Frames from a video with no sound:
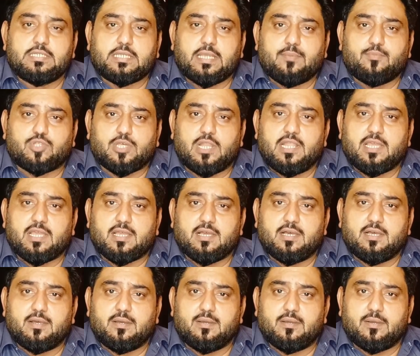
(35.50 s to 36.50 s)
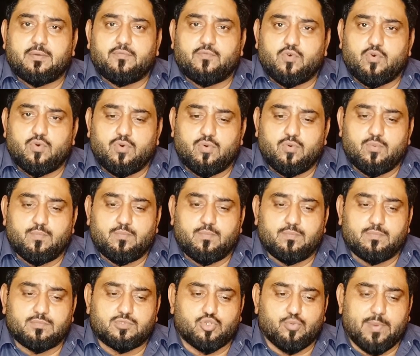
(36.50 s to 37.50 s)
जिसके मतलब वो
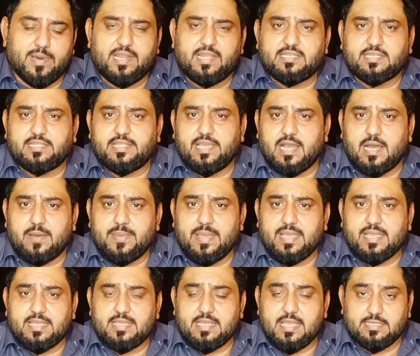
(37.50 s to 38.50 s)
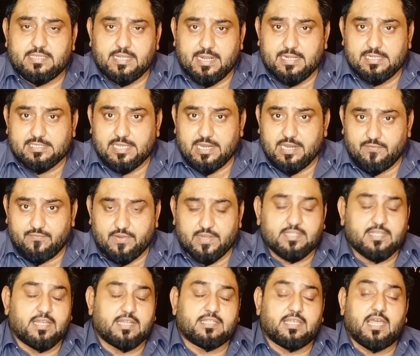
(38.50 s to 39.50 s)
जुबान आम है कि ये इसराइल से
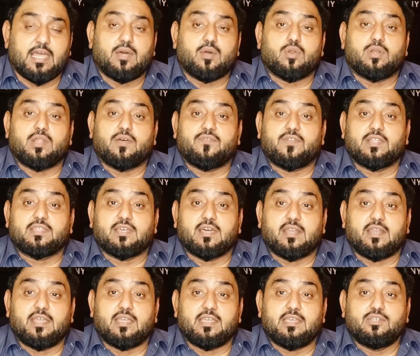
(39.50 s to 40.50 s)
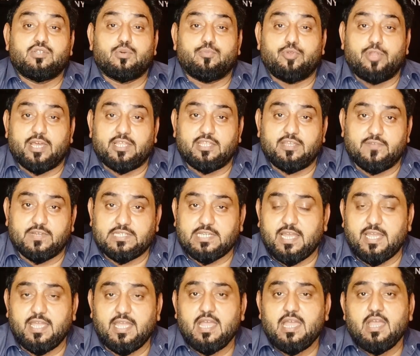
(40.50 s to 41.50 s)
नफरत करता है और नफरत करने की जो बुनियादी
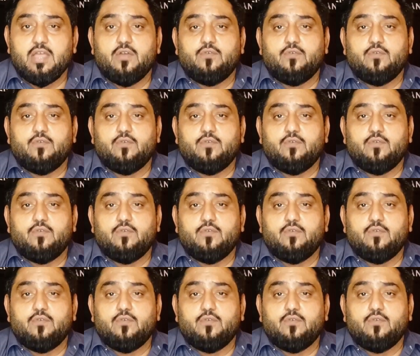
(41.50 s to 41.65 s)
वजह है